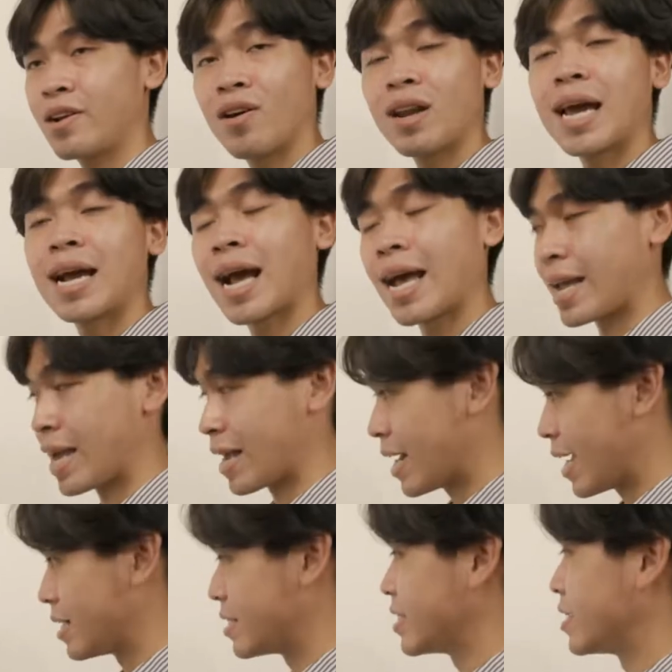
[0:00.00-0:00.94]
ยอดร่างกายแข็ง
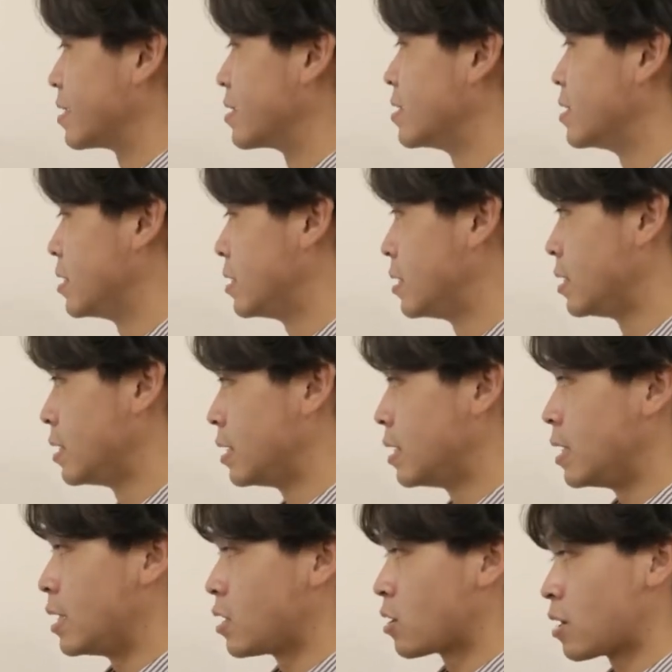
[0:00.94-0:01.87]
แรงจริง
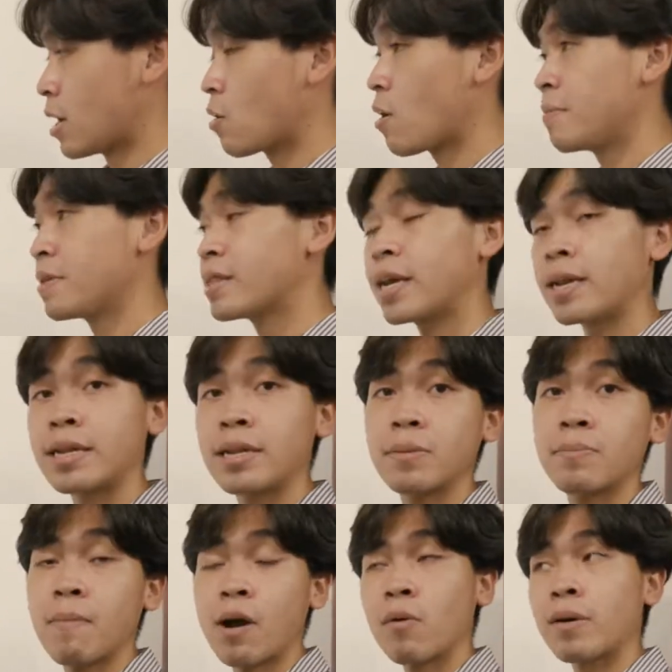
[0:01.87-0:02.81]
แล้วความพิเศษ
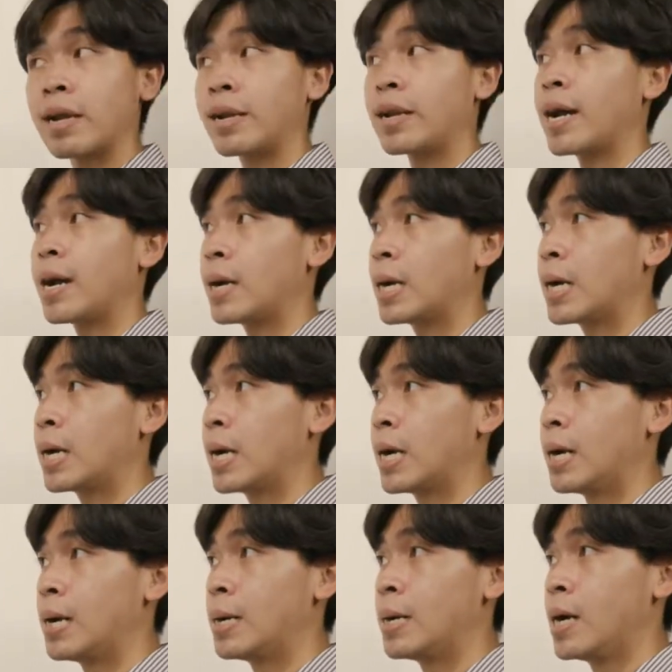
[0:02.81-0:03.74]
มากกว่านั้นนะ
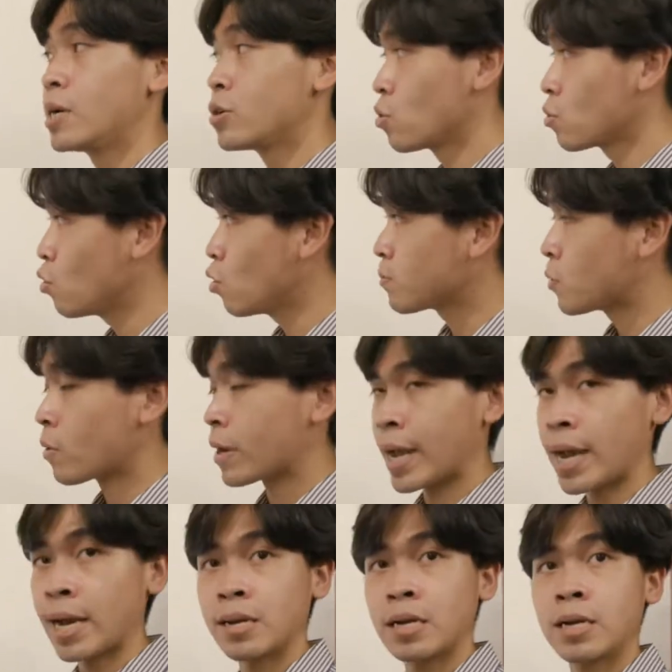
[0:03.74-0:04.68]
ทุกรูปตรง
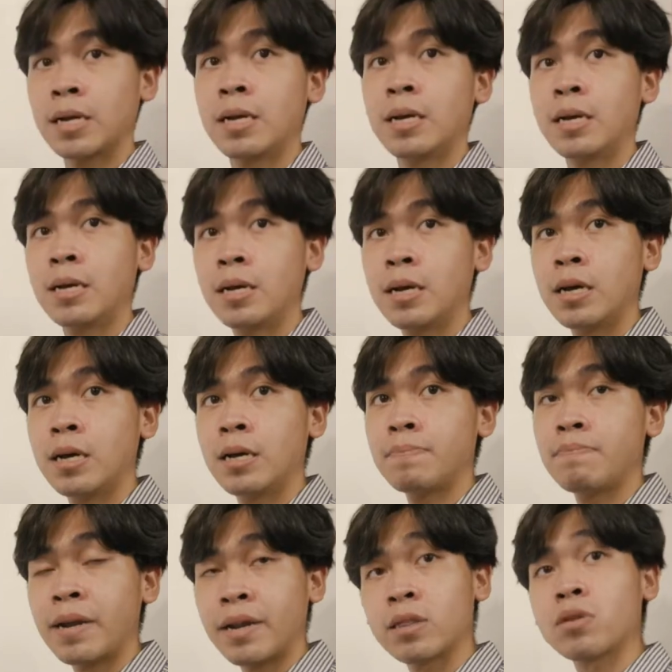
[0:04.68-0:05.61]
เนี้ย
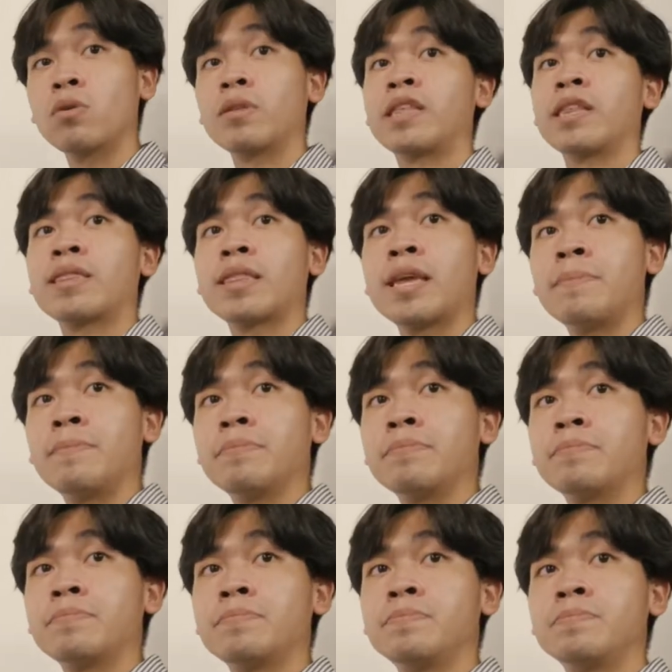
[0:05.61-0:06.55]
เป็นโซนซิสเต็ม
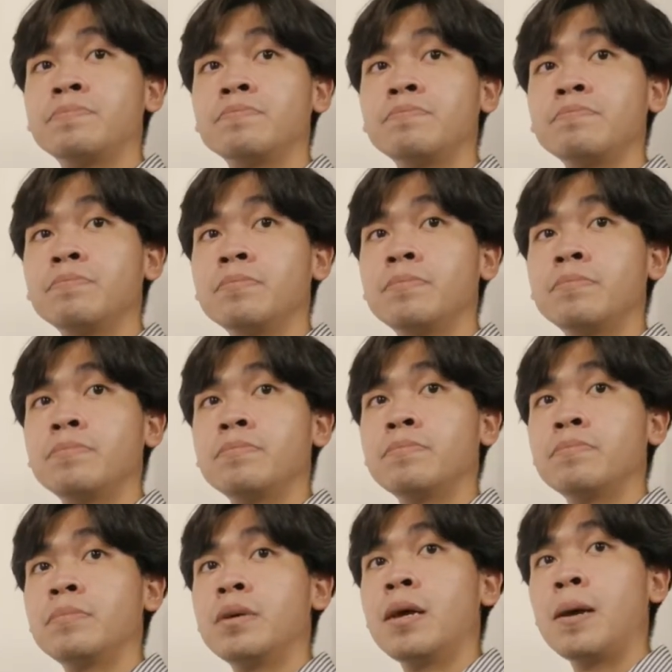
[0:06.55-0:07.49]

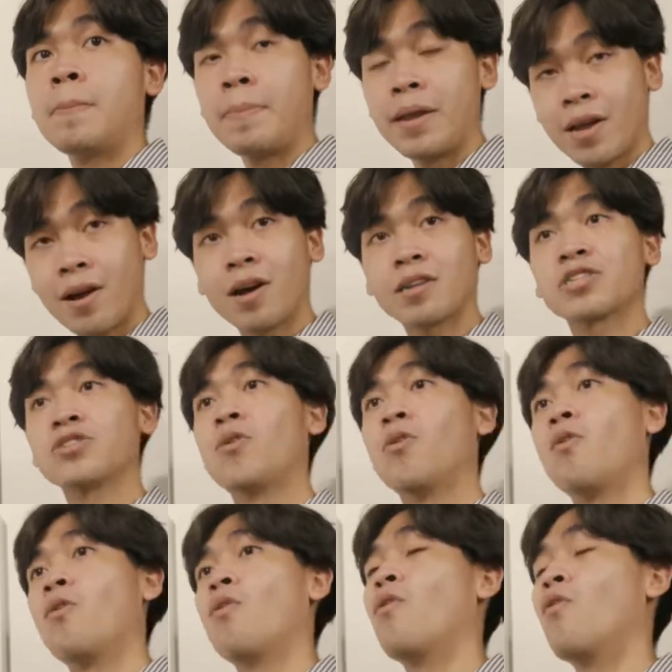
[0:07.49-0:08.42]
พี่ยอดโช
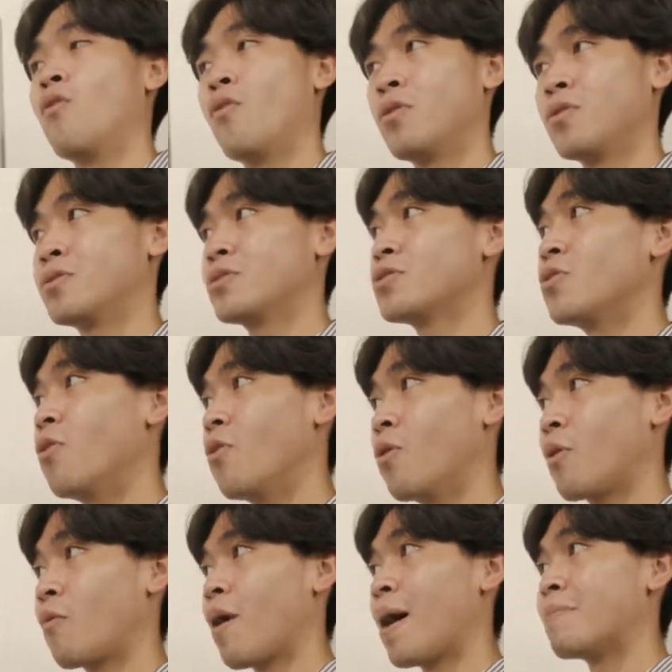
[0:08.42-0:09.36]
ว์โชว์
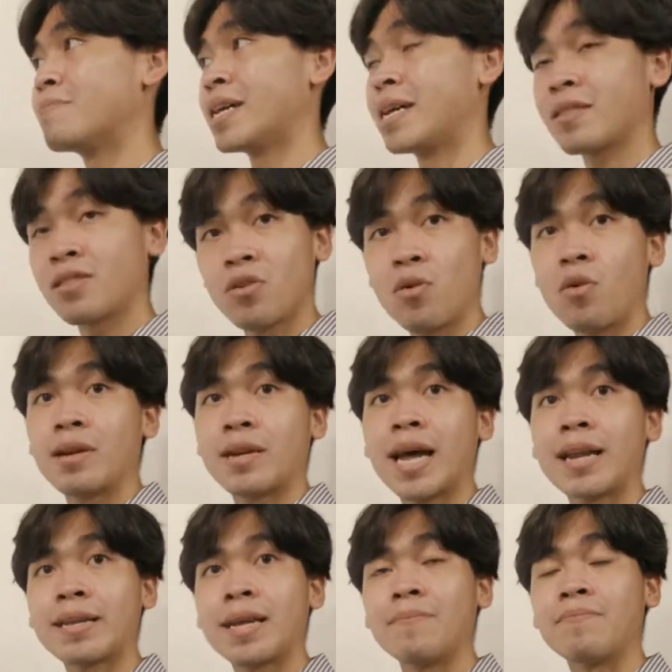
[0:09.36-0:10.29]
ความใช้โซน
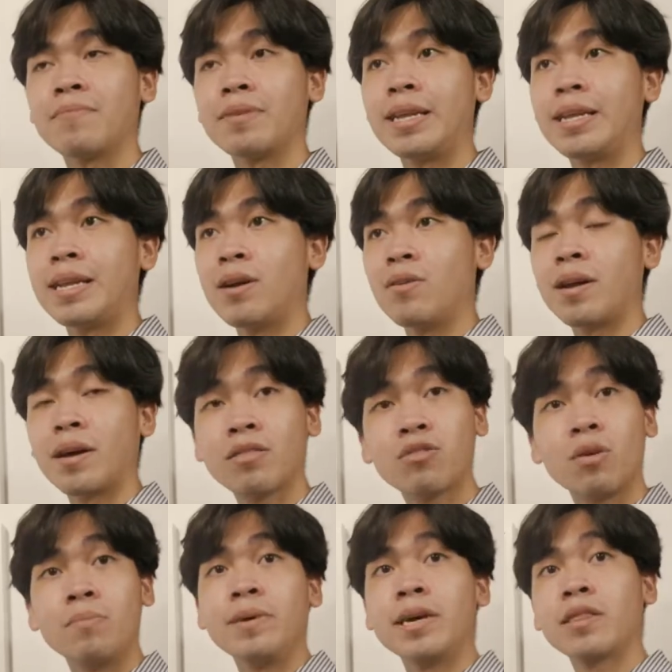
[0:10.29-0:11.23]
การเก็บดีเทลทั้ง
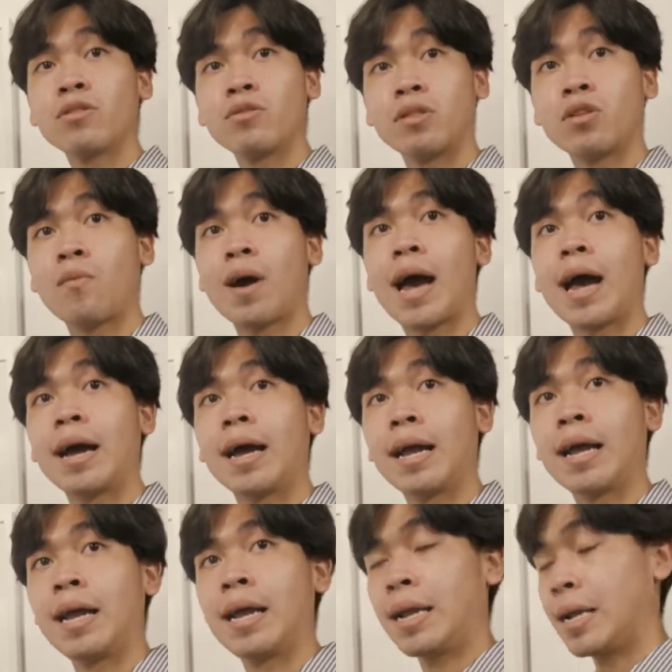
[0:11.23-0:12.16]
ส่วนมือส่วนตะวัน
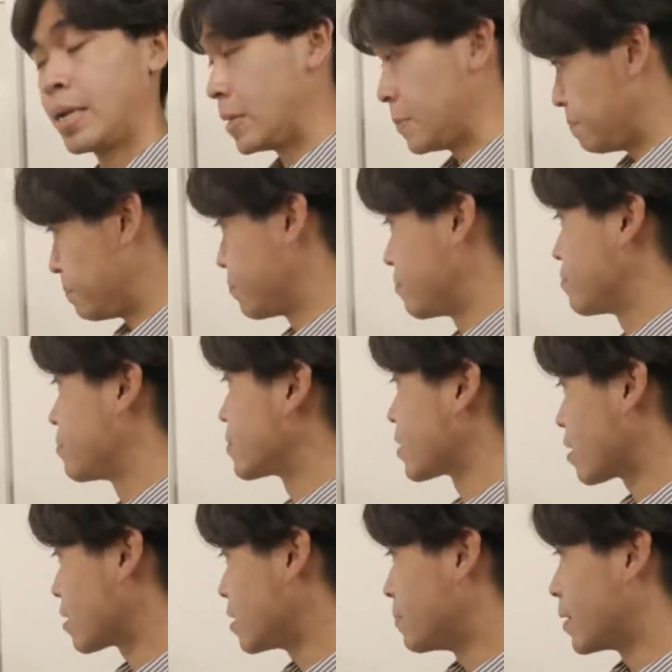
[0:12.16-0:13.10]

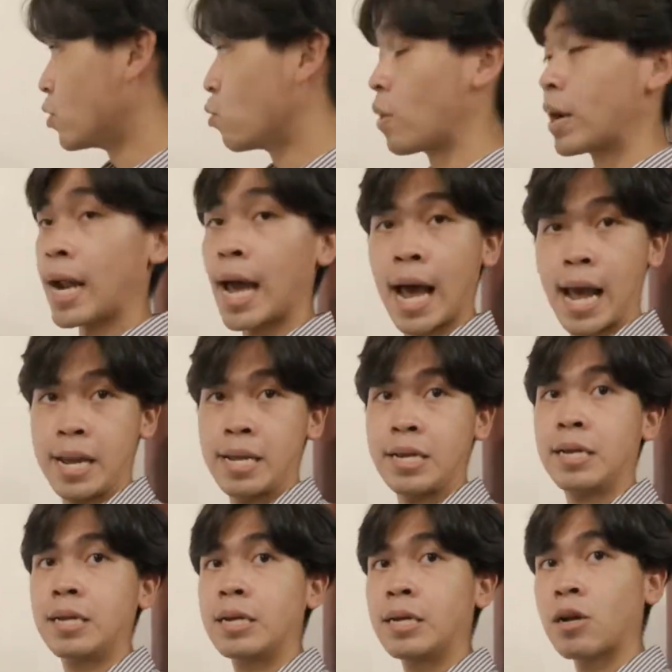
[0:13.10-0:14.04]
ก็คือมาดูกันได้
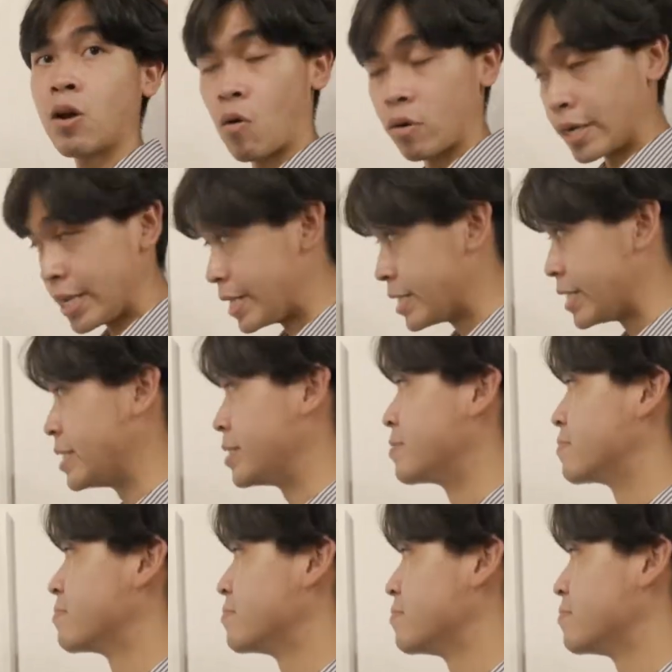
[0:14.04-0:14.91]
ของดีจริง